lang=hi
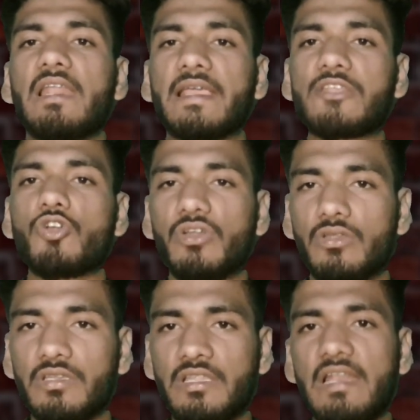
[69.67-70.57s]
लेकिन जो
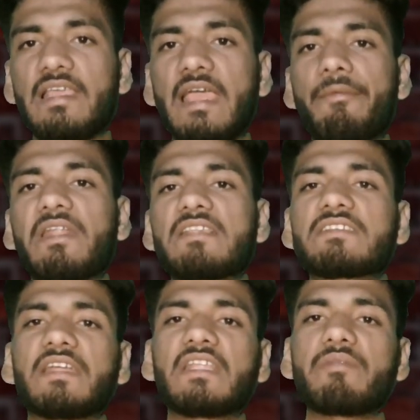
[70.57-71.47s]
दिल्ली
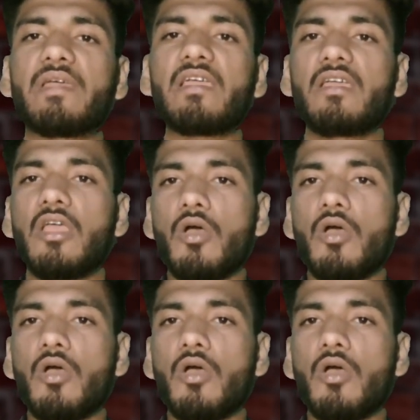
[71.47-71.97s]
कैपिटल्स की टीम है